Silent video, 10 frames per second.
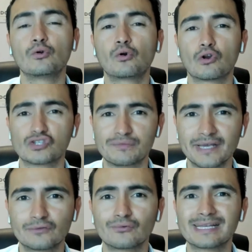tienen un
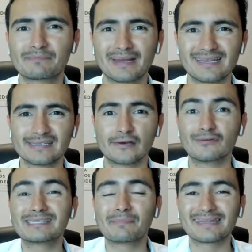conocimiento, una
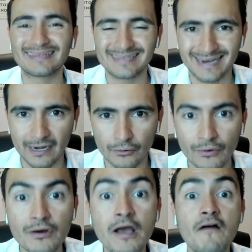experiencia, una expertise en
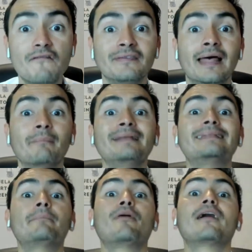algo,
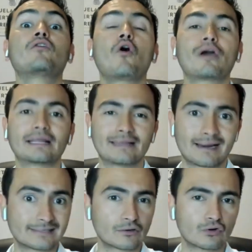finalmente puedan
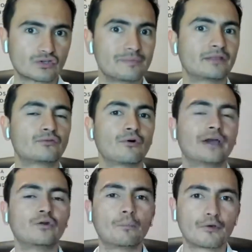concretar ese
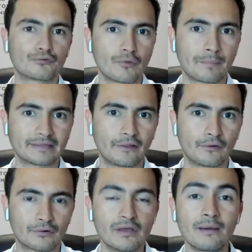conocimiento en un proyecto
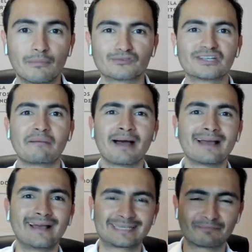emprendedor. Por eso se
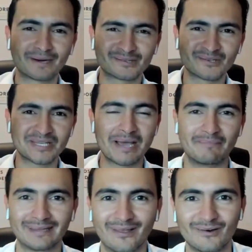llama expertos
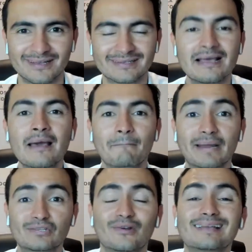emprendedores,
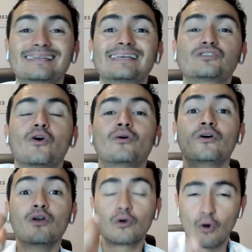personas que
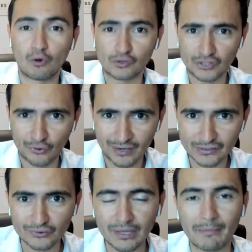son
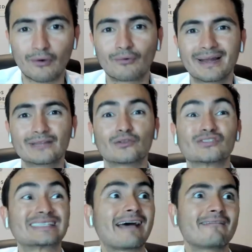conocedoras de un tema
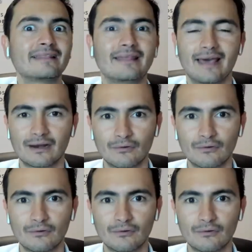concreto, saben de